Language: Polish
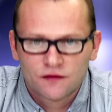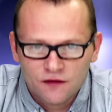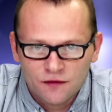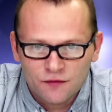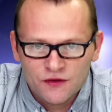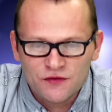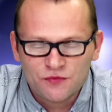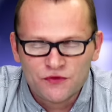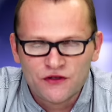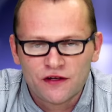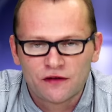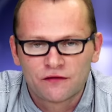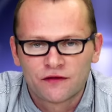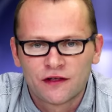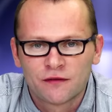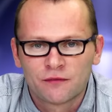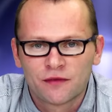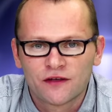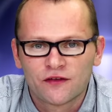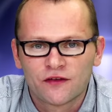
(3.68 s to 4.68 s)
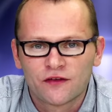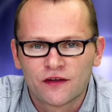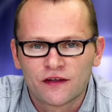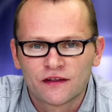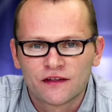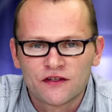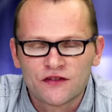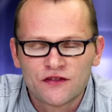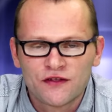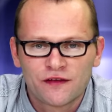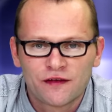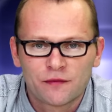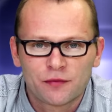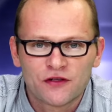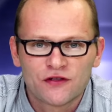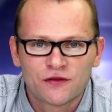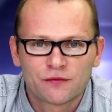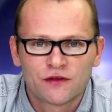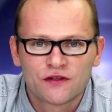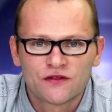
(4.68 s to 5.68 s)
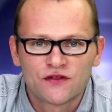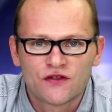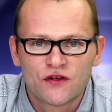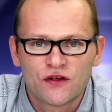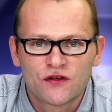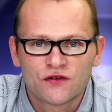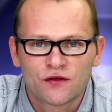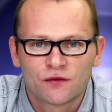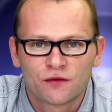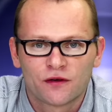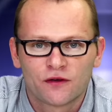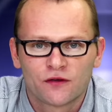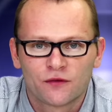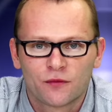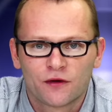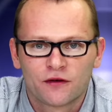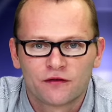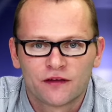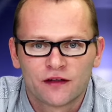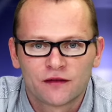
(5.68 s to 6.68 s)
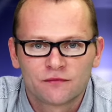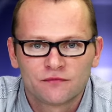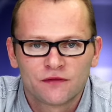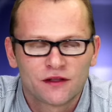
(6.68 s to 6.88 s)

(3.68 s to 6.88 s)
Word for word: Tomasz Misiek, witam bardzo serdecznie i zapraszam na dzisiejszą rozmowę.